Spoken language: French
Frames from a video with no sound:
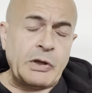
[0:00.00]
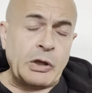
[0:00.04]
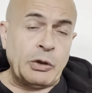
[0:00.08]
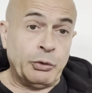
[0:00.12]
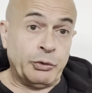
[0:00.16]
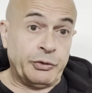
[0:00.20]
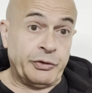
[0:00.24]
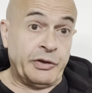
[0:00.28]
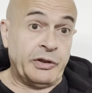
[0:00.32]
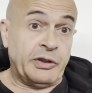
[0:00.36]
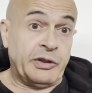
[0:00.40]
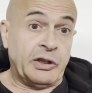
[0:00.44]

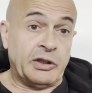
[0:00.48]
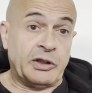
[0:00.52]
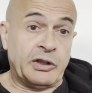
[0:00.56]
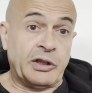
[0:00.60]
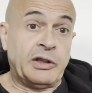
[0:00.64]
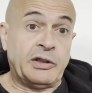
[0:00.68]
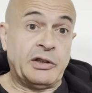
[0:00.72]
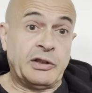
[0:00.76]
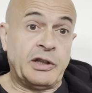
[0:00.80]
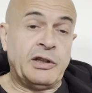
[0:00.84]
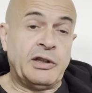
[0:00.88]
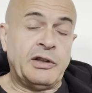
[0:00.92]
Donc c'était
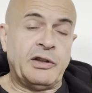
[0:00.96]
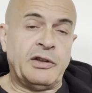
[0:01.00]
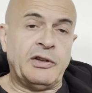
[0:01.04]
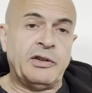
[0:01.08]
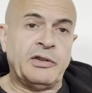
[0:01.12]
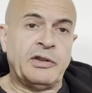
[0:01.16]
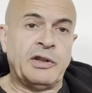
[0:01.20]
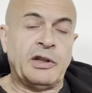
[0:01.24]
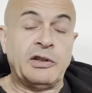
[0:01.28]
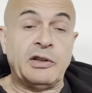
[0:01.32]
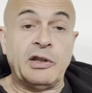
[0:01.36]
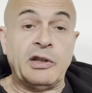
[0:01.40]
très très
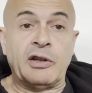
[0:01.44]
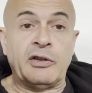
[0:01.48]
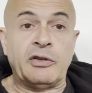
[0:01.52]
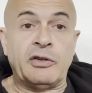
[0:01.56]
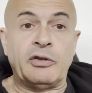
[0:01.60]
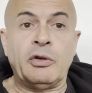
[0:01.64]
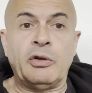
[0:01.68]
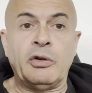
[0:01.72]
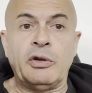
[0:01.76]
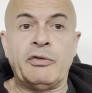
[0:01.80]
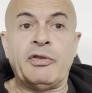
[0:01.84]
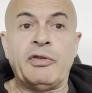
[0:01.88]

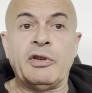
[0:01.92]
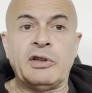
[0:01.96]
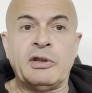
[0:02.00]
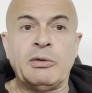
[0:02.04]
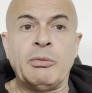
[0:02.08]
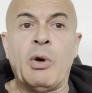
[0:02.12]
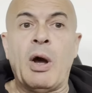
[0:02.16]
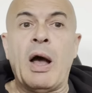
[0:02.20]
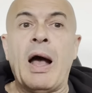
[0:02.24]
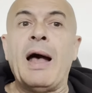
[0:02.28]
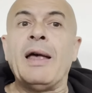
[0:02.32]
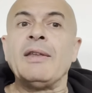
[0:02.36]
intéressant
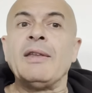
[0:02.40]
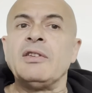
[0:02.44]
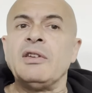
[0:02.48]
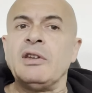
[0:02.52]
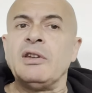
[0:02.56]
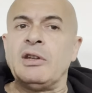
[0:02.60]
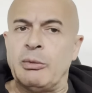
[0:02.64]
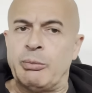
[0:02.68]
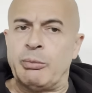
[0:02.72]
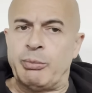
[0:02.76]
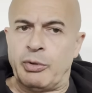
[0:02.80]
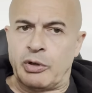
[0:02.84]
effectivement à
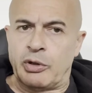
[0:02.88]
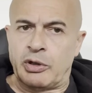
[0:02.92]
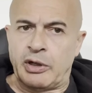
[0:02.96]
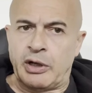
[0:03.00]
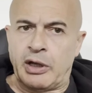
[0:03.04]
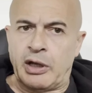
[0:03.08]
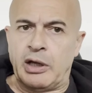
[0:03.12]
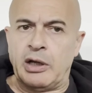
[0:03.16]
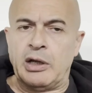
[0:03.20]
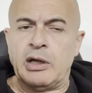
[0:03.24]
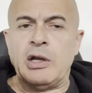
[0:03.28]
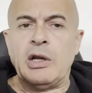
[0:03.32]
cette
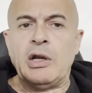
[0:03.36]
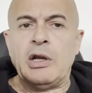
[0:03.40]
époque-là